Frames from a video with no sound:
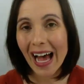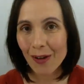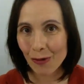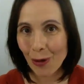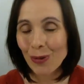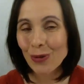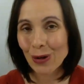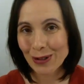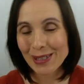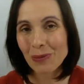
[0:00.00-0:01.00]
avant de
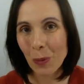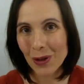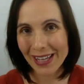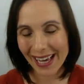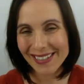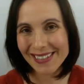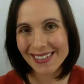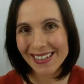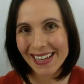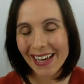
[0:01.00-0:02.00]
lancer mon
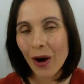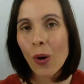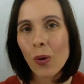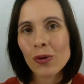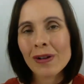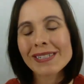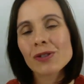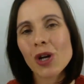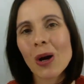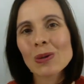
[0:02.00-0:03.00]
podcast. On en
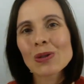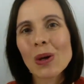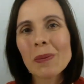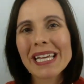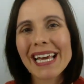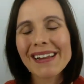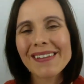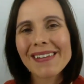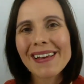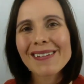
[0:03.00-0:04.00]
déduira ensemble les
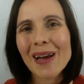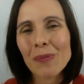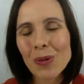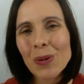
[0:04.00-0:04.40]
qualités d'un bon